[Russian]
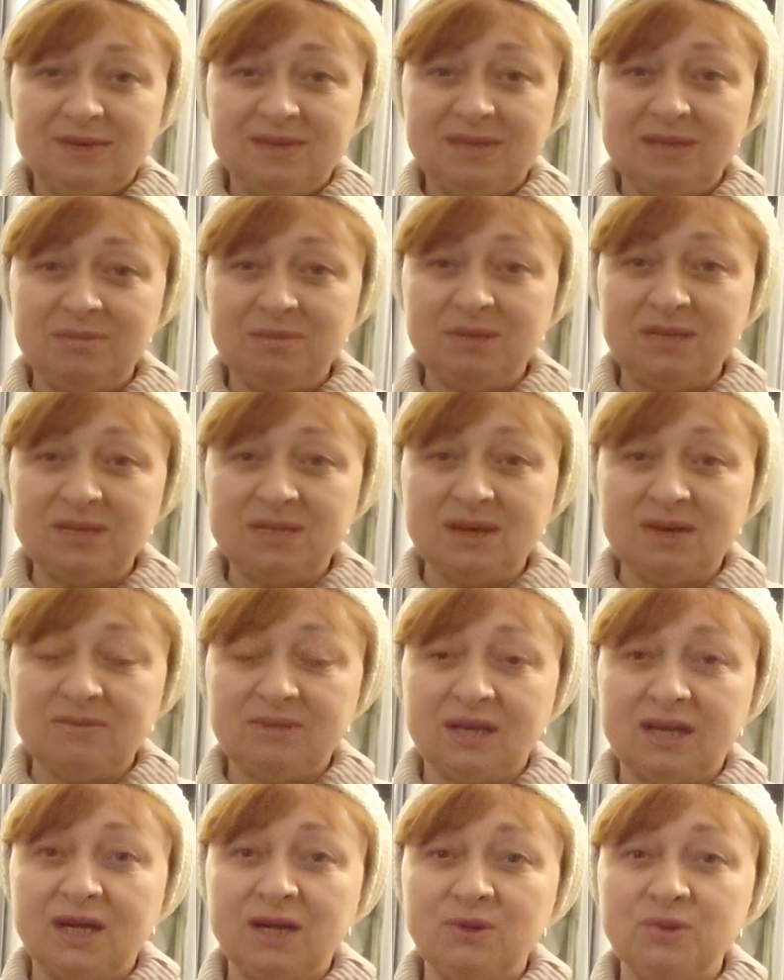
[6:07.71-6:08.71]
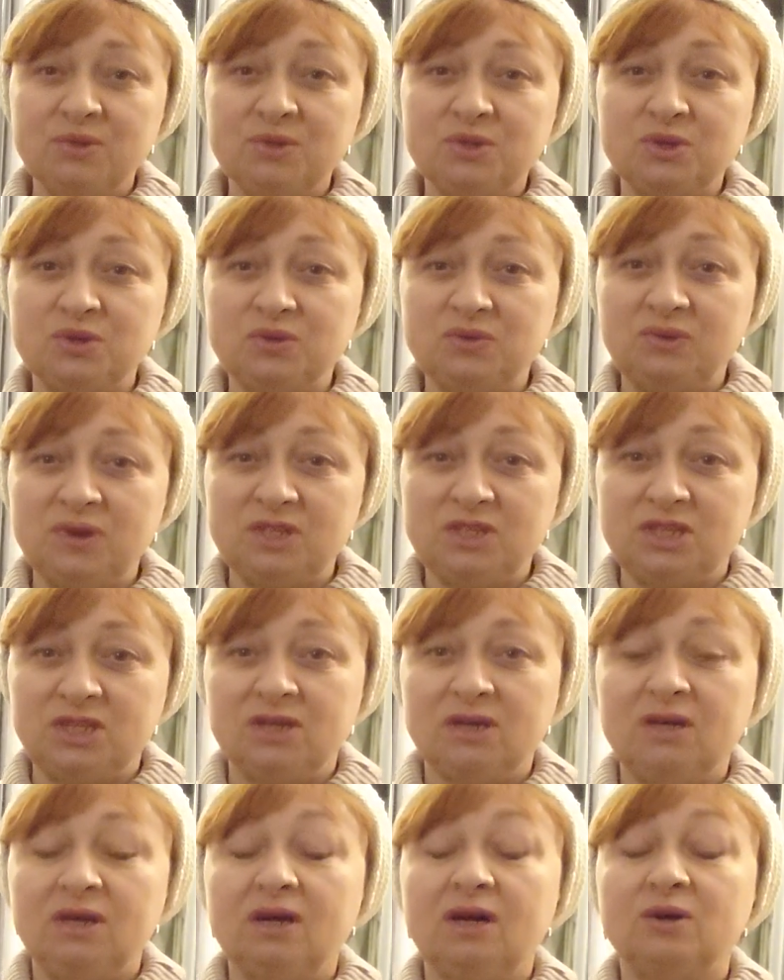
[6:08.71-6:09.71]
Всем до завтра, хорошего
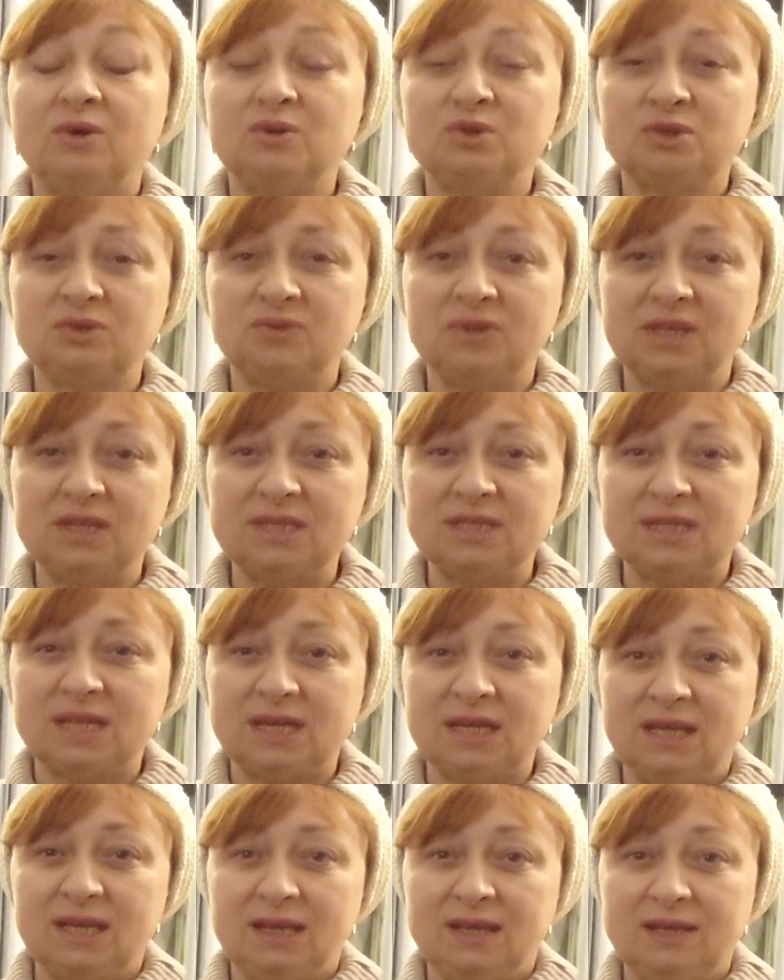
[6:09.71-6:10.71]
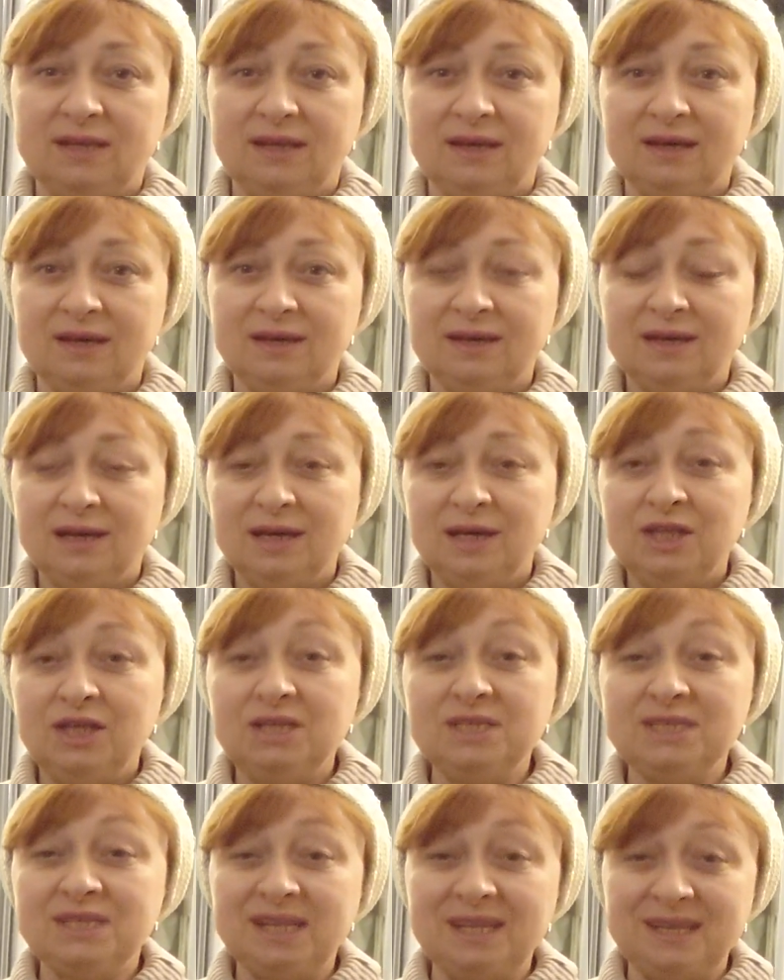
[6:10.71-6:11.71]
вечера, хорошего настроения.
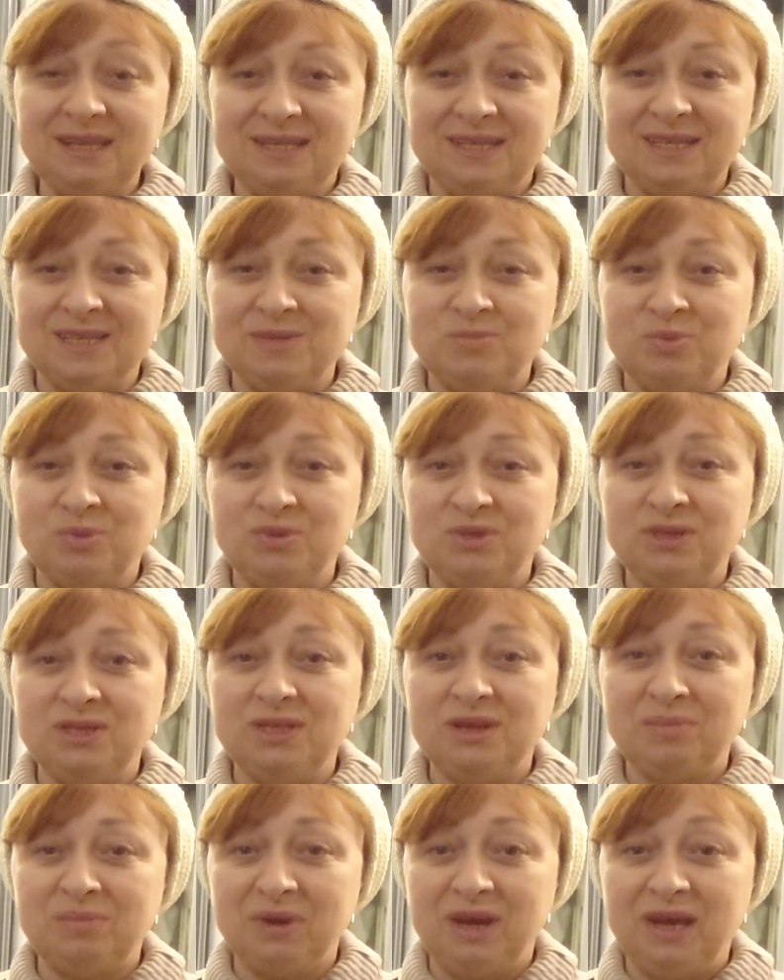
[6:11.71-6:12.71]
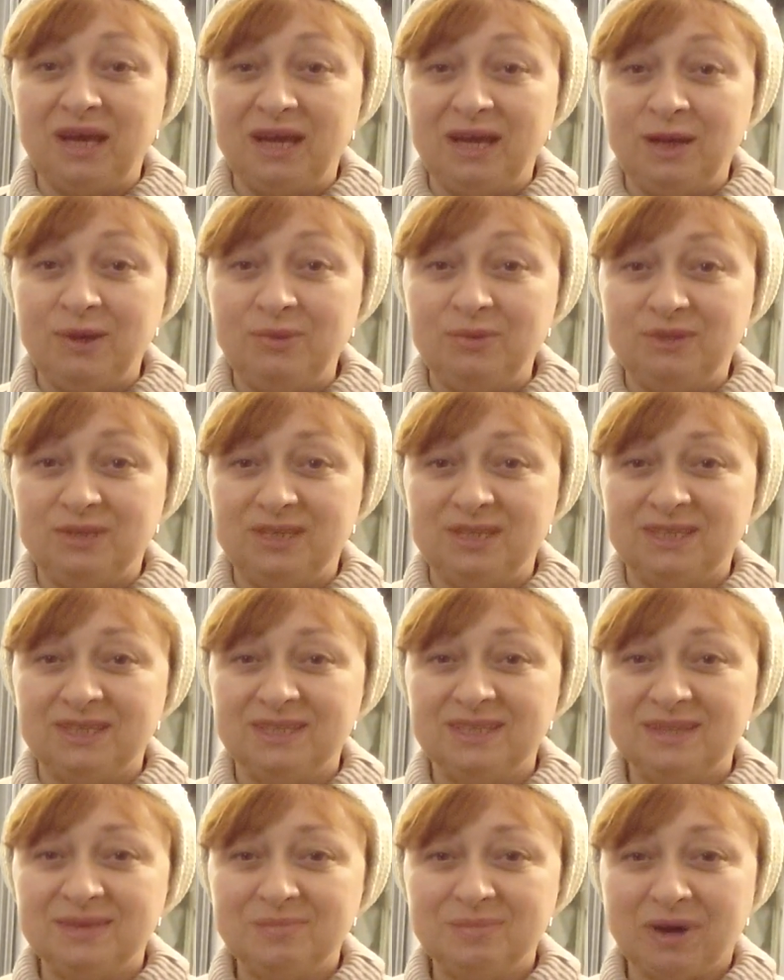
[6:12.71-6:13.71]
Не злитесь, будьте добрее, люди.
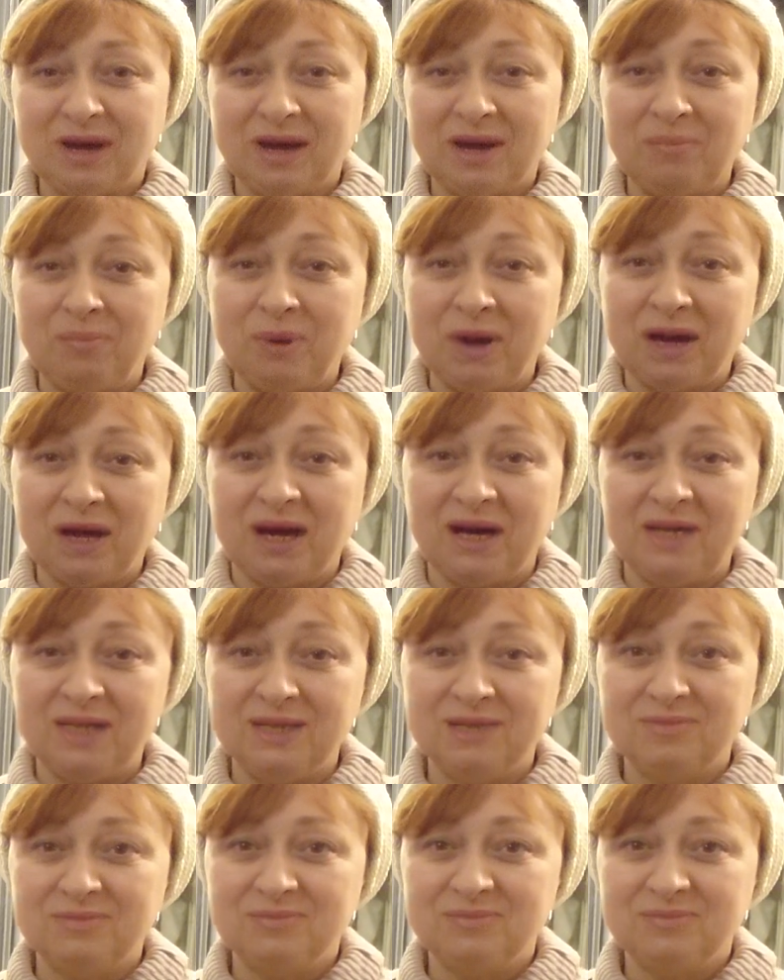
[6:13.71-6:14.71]
Пока-пока.